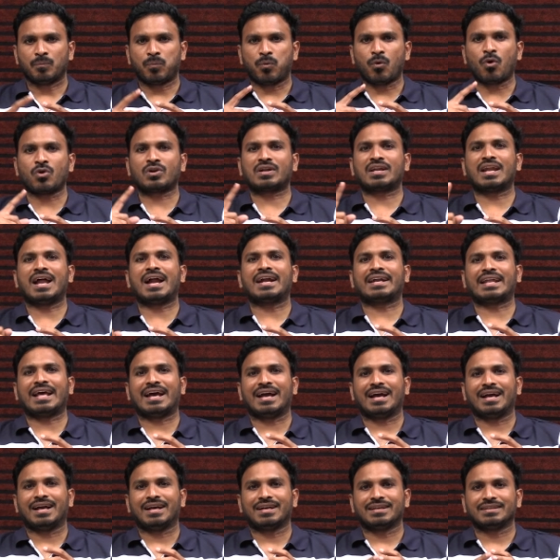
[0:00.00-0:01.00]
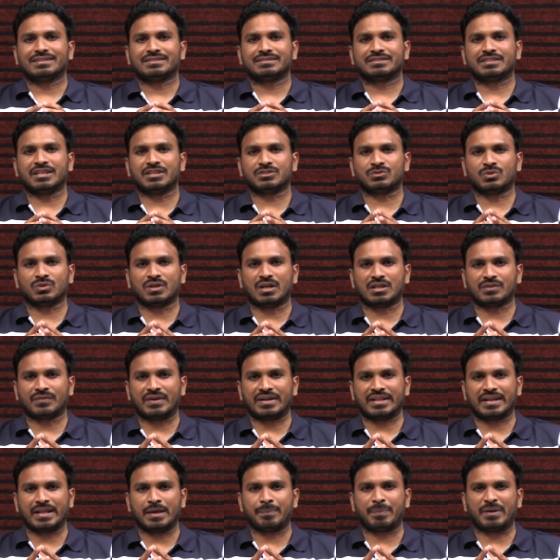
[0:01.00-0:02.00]
పోట్లాట
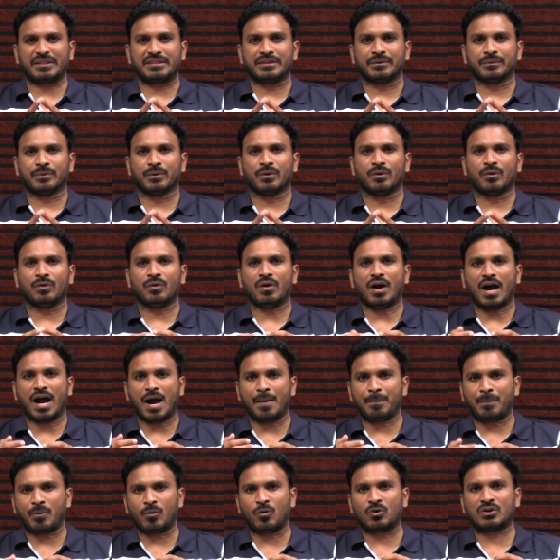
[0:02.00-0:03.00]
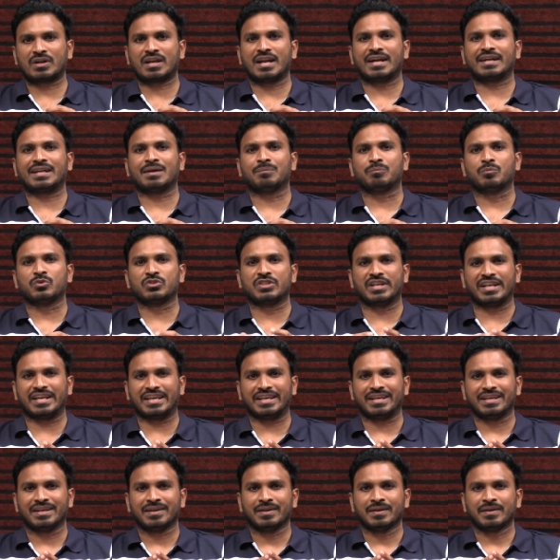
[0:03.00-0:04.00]
చేస్తున్నటువంటి నేపథ్యంలో ఆ పోట్లాట ముదిరి
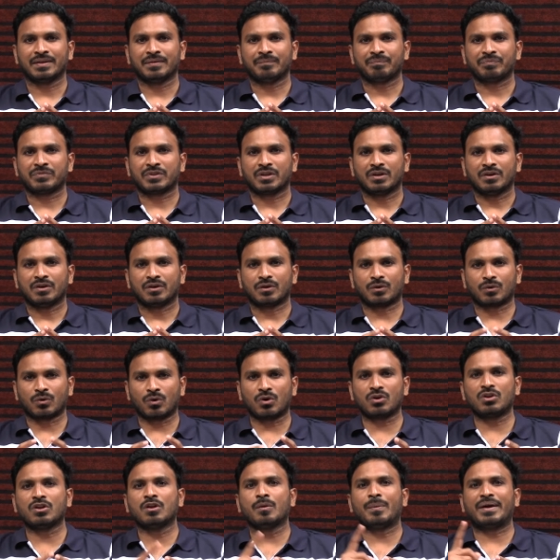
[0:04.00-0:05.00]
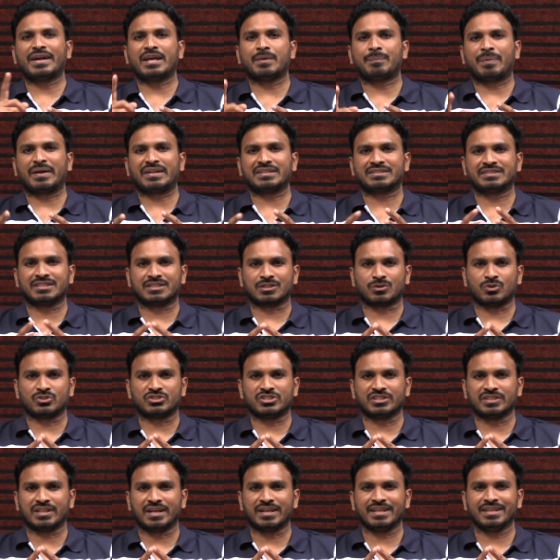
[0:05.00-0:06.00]
రోడ్డును పడే పరిస్థితికి
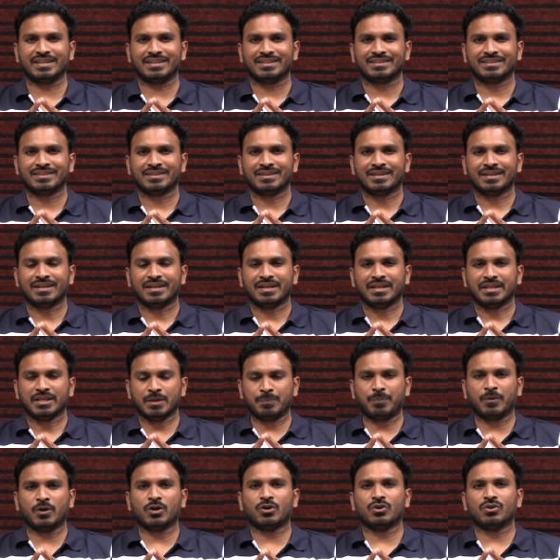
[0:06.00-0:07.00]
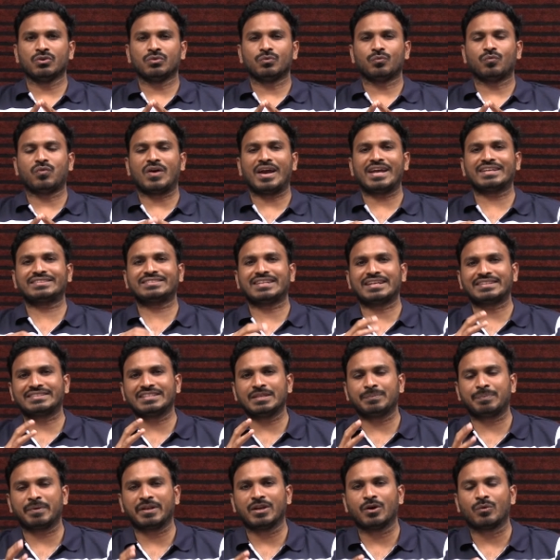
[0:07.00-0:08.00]
వచ్చిందని ఇప్పుడు
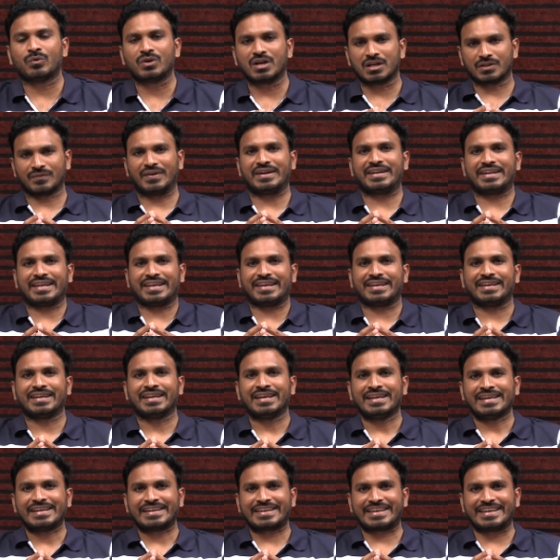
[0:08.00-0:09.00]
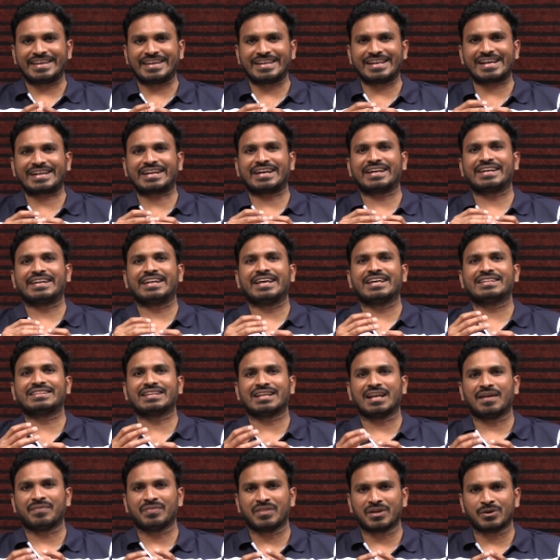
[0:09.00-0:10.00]
వైఎస్ఆర్సీపీలో ఉన్నటువంటి కీలక
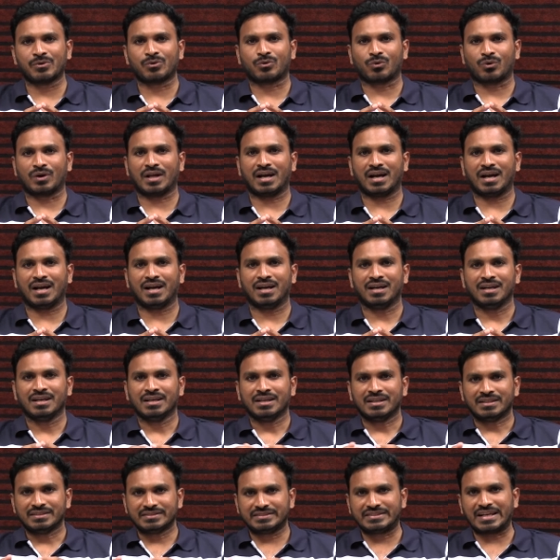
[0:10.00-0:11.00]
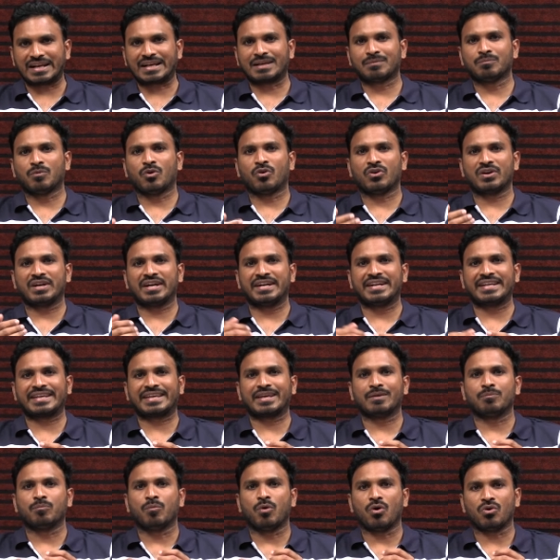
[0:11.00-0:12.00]
నేతలందరూ కూడా జగన్మోహన్
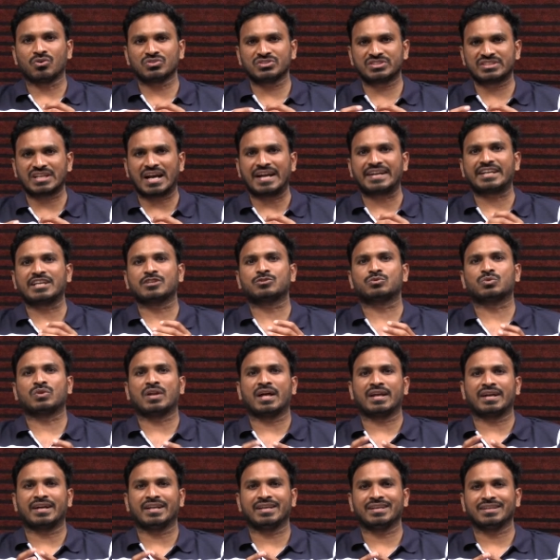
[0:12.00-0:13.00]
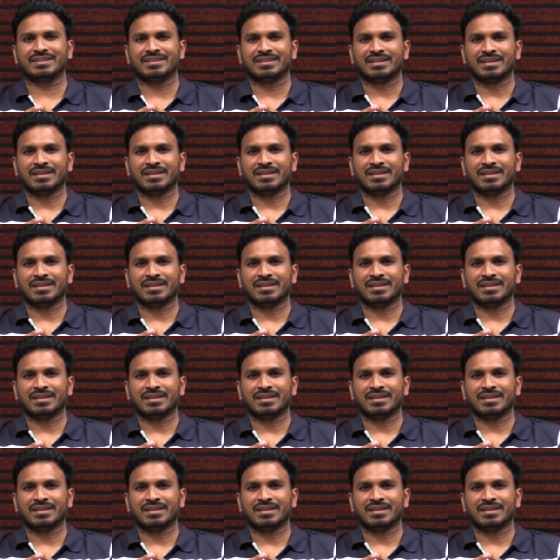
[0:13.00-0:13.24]
రెడ్డికి మొహం చాటేస్తున్నారని